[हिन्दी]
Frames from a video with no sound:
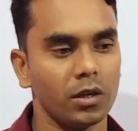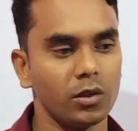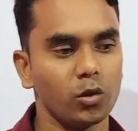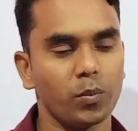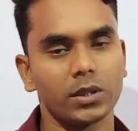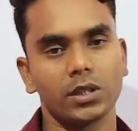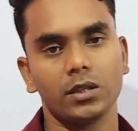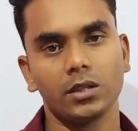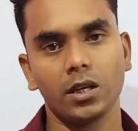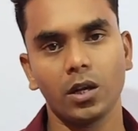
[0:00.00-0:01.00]
की जो
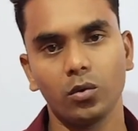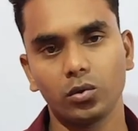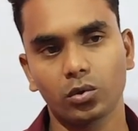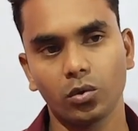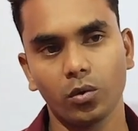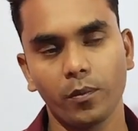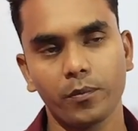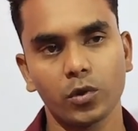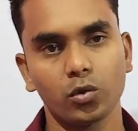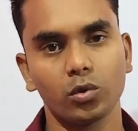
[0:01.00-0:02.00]
प्रशासन है उसको
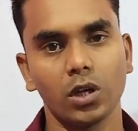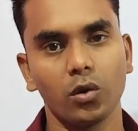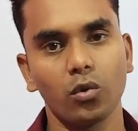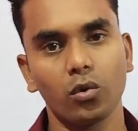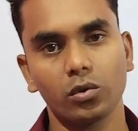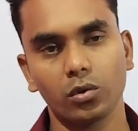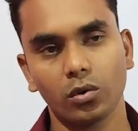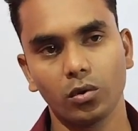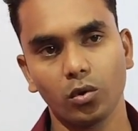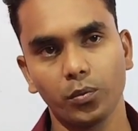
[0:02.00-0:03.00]
सुचारू
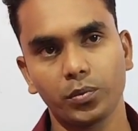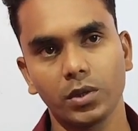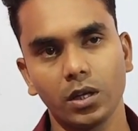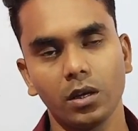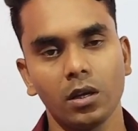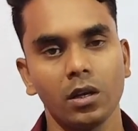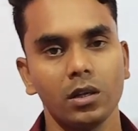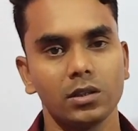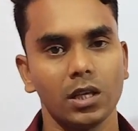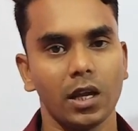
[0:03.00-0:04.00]
रूप से
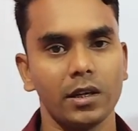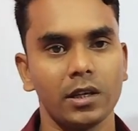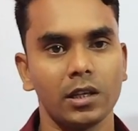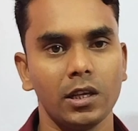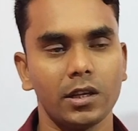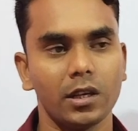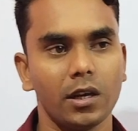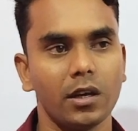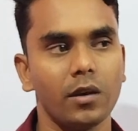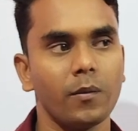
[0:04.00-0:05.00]
चलाने के लिए
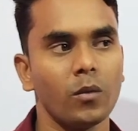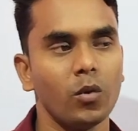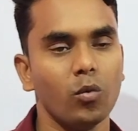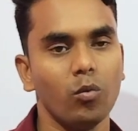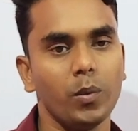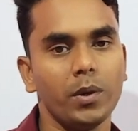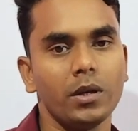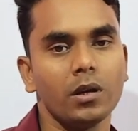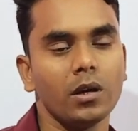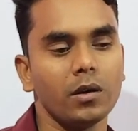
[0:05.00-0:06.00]
क्या है
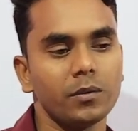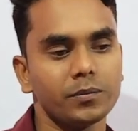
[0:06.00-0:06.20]
विभिन्न